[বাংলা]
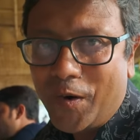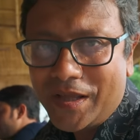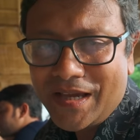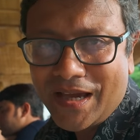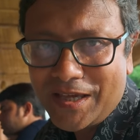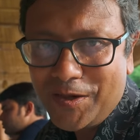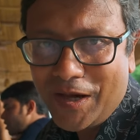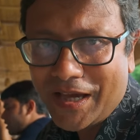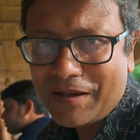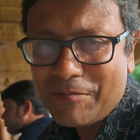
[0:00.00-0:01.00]
অনেক জায়গায় কি
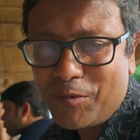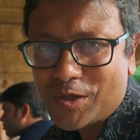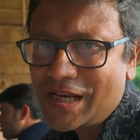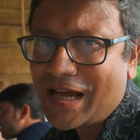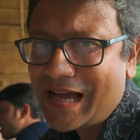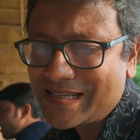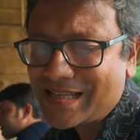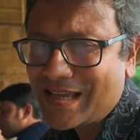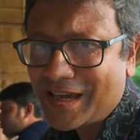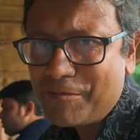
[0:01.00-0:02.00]
হয় মশলা
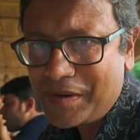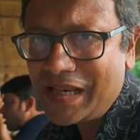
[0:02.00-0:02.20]
কাঁচা থাকে